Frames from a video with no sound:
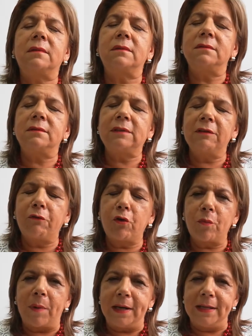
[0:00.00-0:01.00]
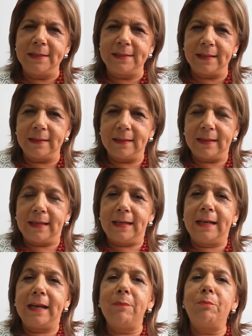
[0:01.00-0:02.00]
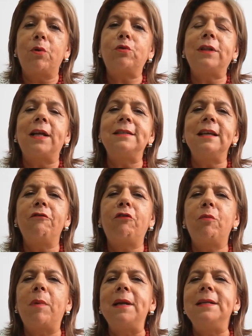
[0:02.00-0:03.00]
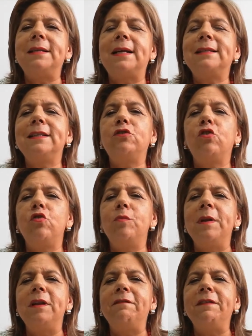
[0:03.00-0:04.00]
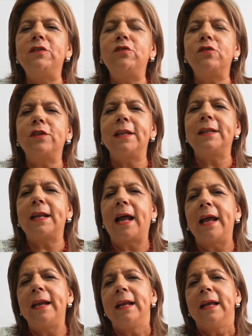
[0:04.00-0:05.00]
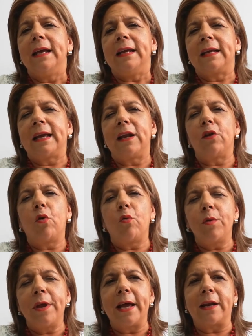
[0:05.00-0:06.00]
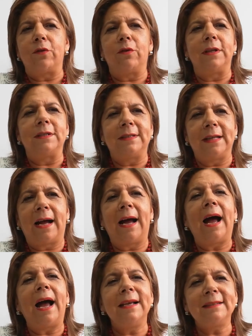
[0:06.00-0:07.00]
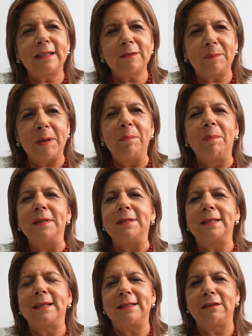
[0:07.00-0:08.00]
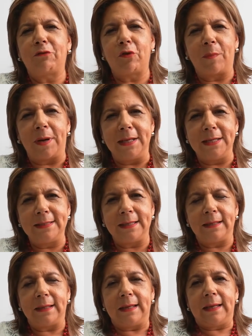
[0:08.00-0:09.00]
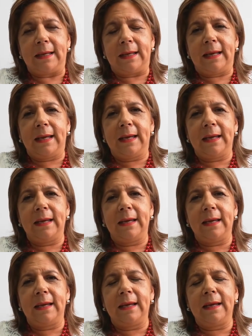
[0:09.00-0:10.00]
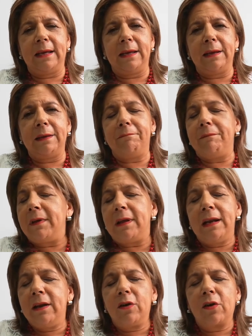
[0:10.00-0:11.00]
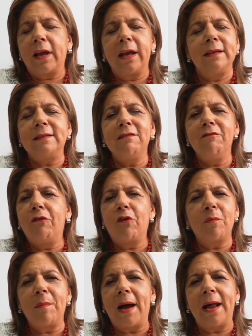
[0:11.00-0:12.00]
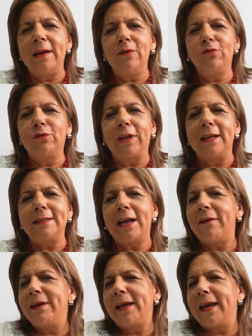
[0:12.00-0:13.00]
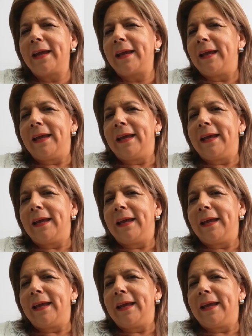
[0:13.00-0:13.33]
se formalice. La importancia de formalizarse son los beneficios que traen, que el gobierno les da a estas empresas que se formalicen. Eh, lo que es informal, ustedes saben que